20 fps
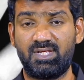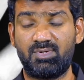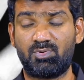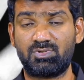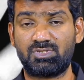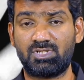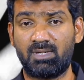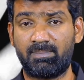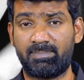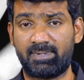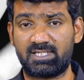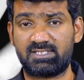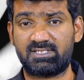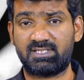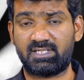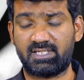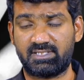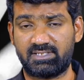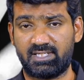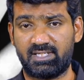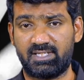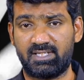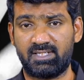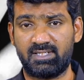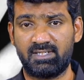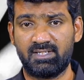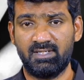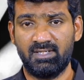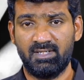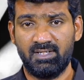యువతల పరిస్థితి అయితే
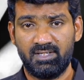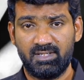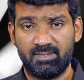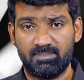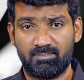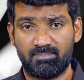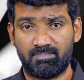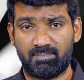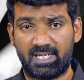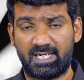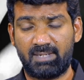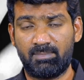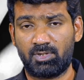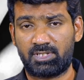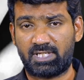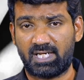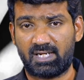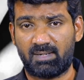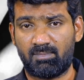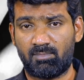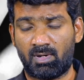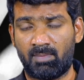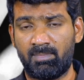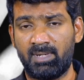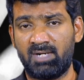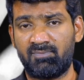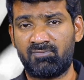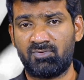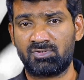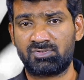మరీ ముఖ్యంగా
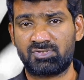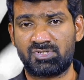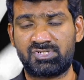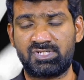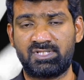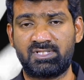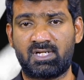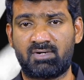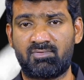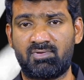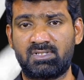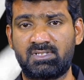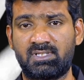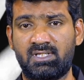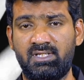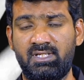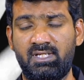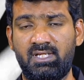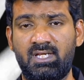మొబైల్ ఫోన్స్ వచ్చిన తర్వాత